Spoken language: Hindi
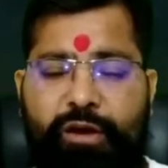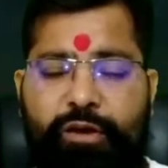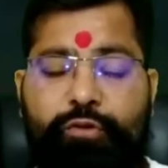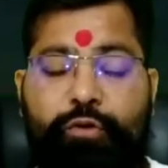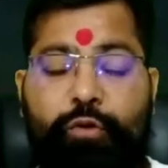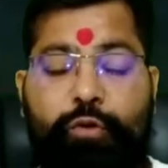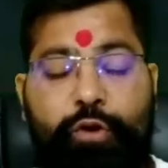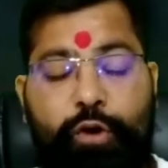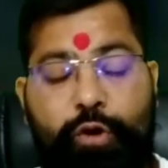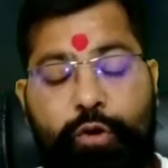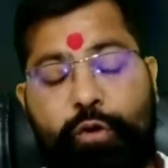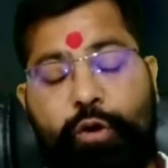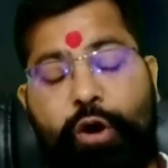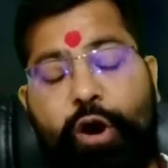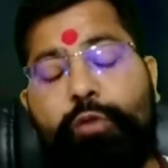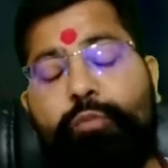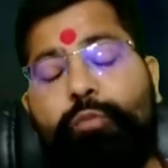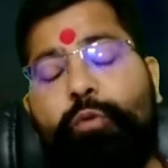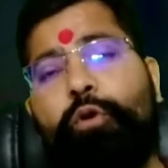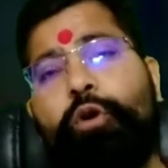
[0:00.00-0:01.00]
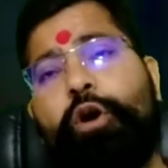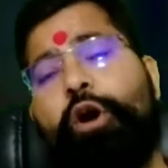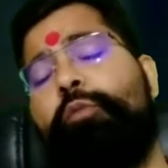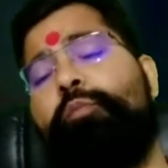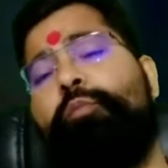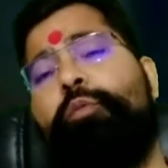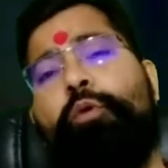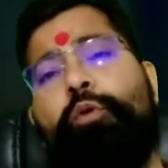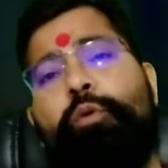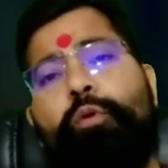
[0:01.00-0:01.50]
तो करोड़ों अरबों
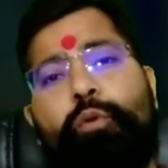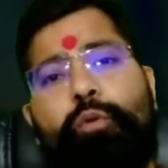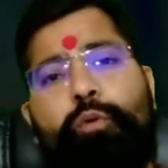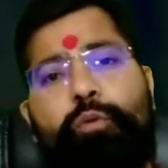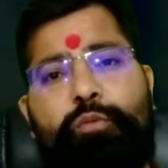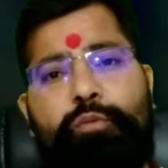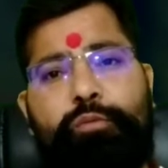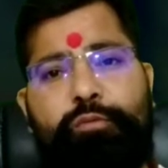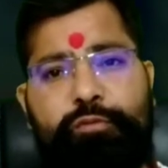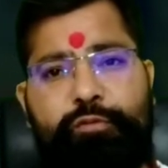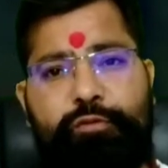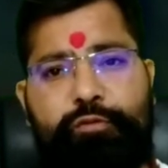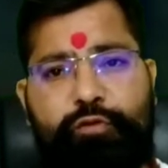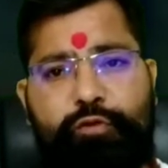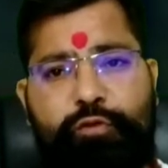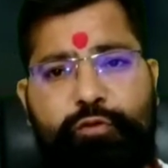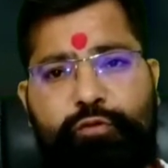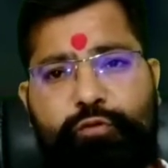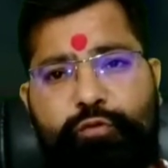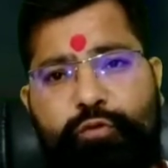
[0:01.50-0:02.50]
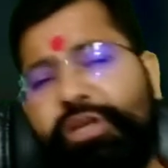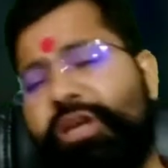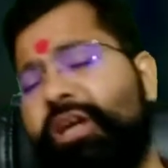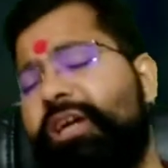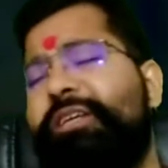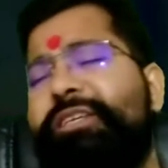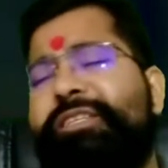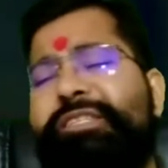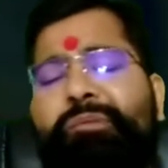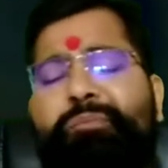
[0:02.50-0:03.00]
खरबों जो दुनिया
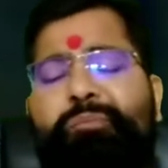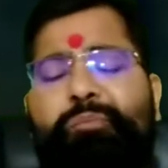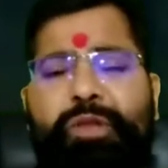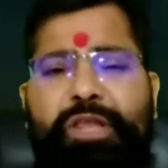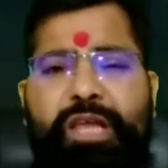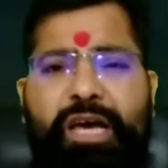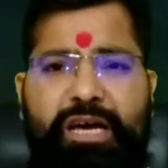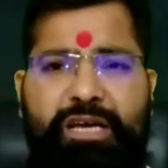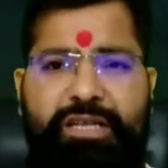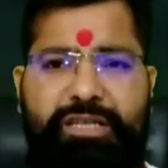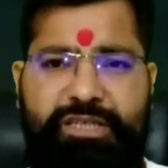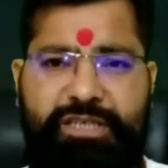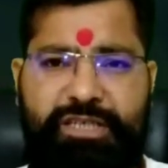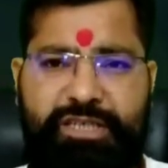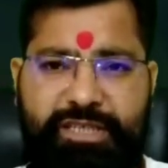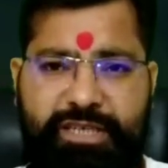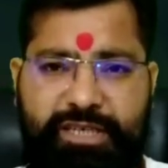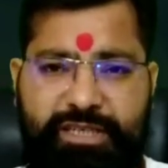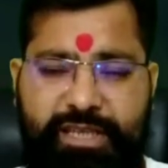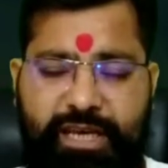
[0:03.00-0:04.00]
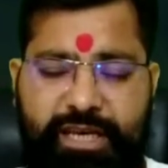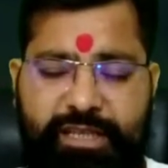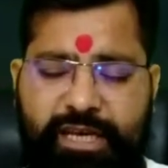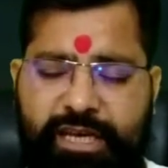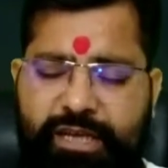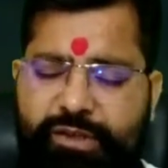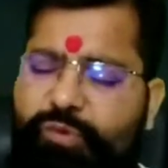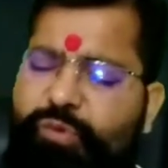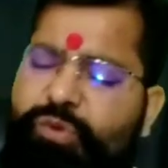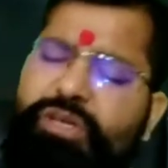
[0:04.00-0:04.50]
की संपदा जी सकता
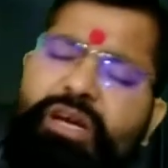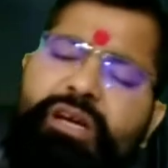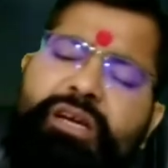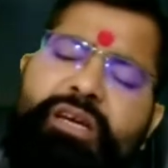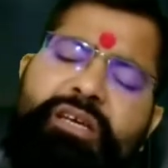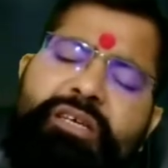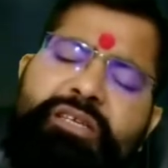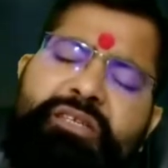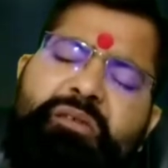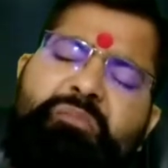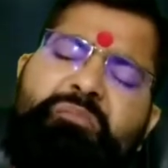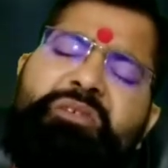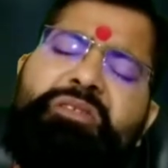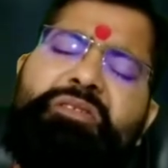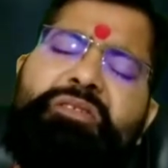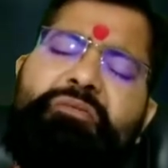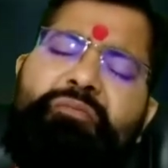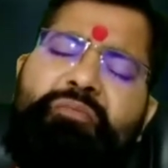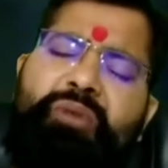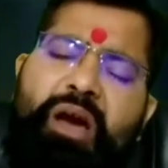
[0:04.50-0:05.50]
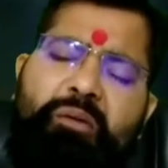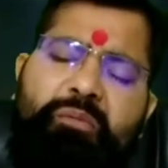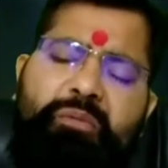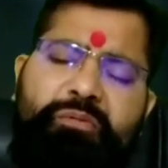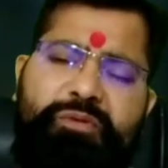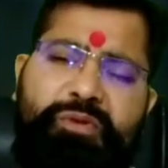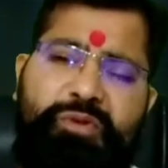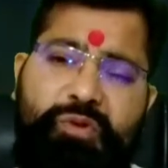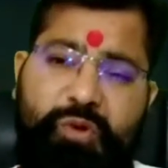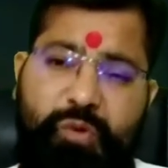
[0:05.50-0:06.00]
था दुनिया के समस्त
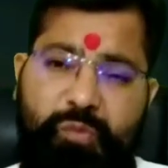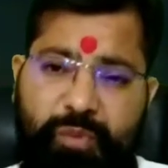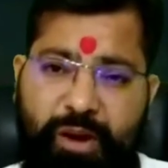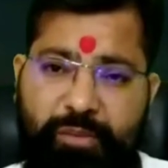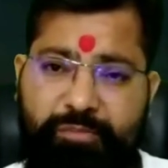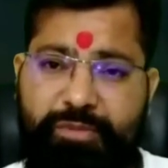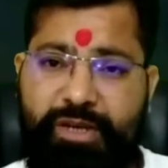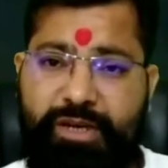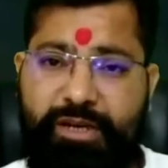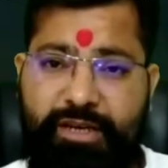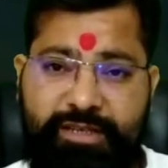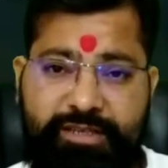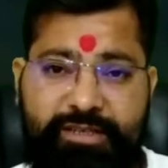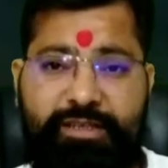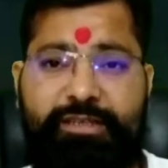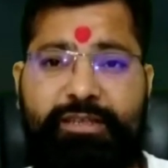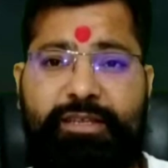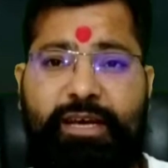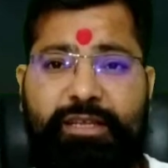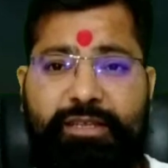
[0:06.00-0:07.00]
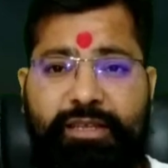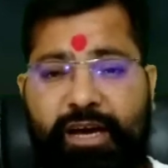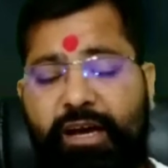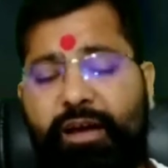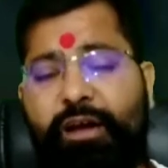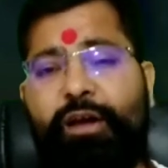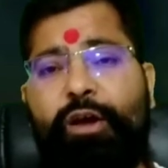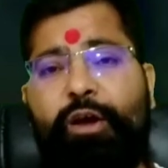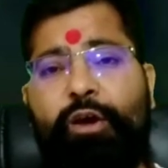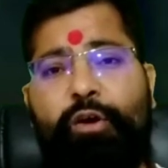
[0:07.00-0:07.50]
वैभव सुख प्राप्त कर सकता था
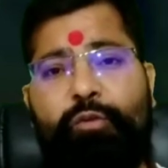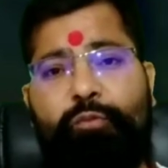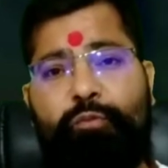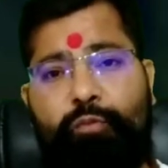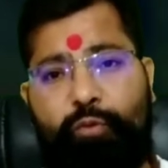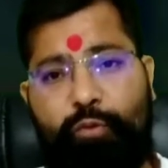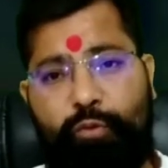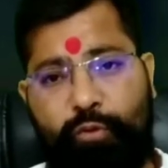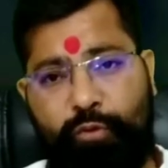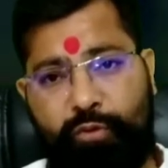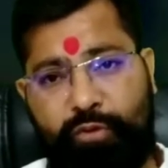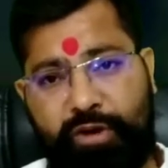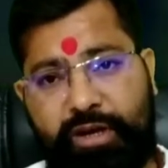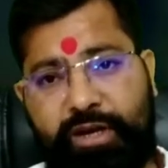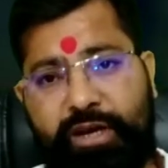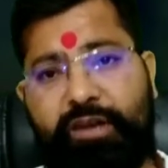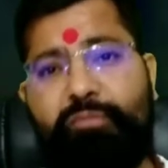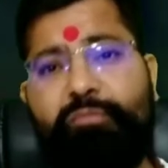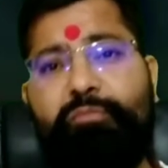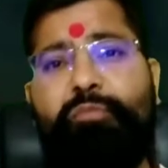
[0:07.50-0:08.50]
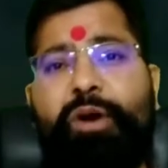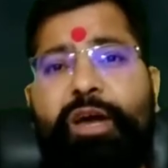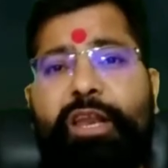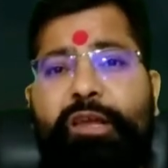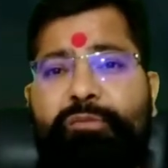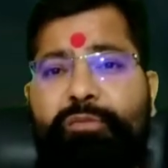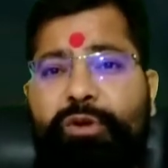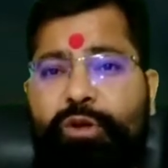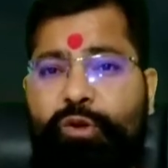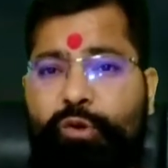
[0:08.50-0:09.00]
वो गर्म
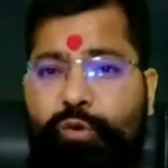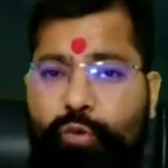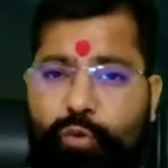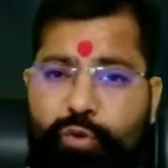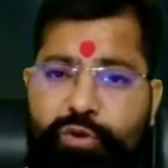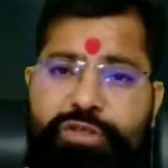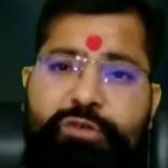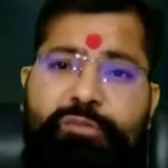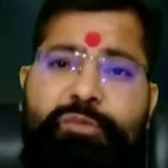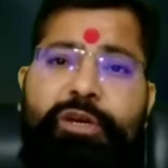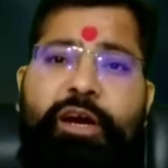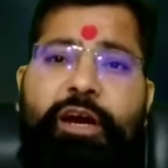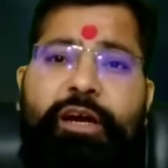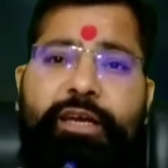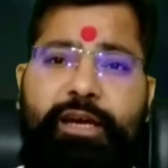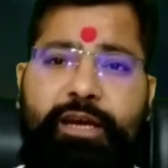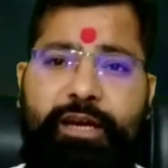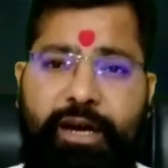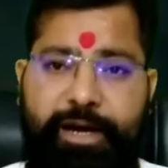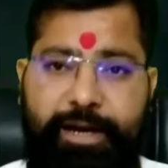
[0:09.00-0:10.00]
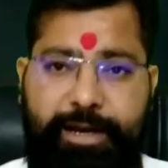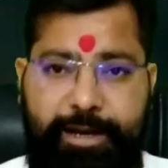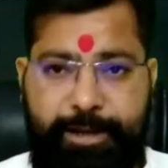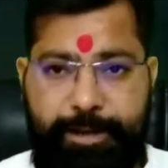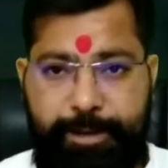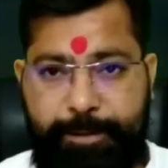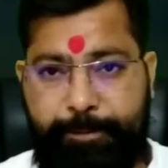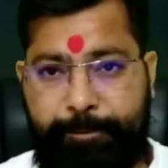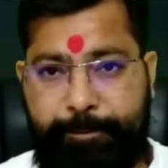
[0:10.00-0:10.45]
पानी में टोस्ट भिगा के खा रहा है